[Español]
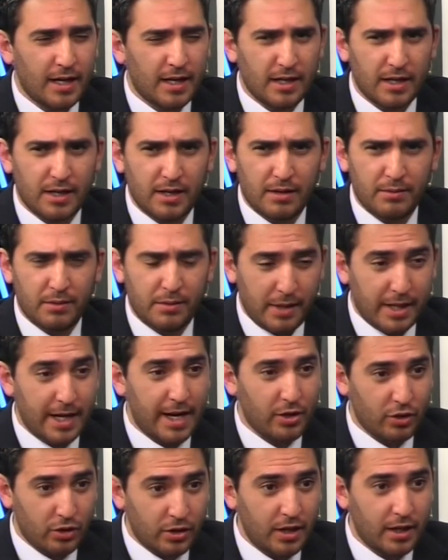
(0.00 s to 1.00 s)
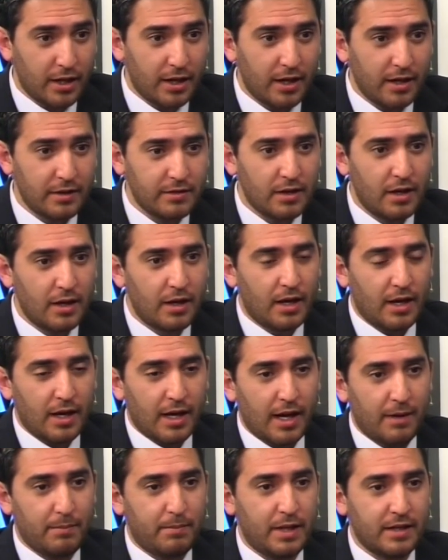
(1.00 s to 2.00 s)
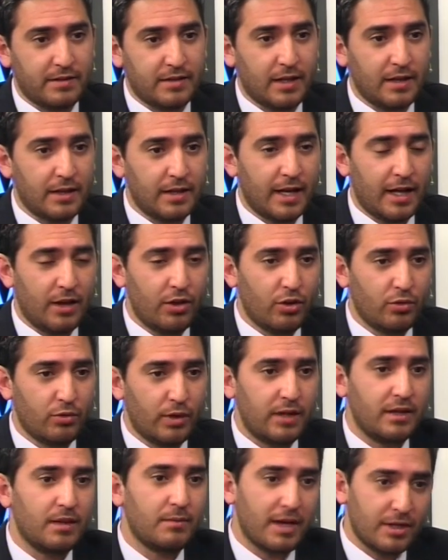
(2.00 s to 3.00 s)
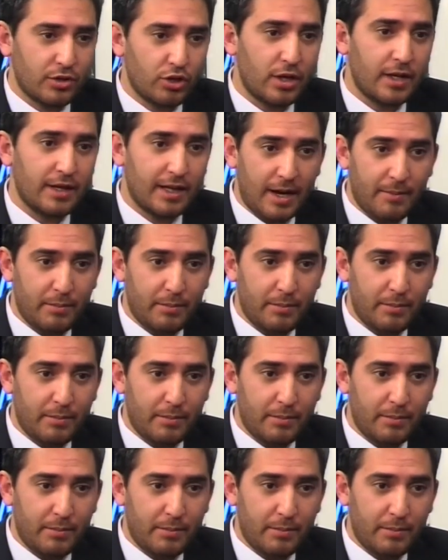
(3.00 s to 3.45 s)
eh, Viviana Rodríguez ha presentado una intimación ante la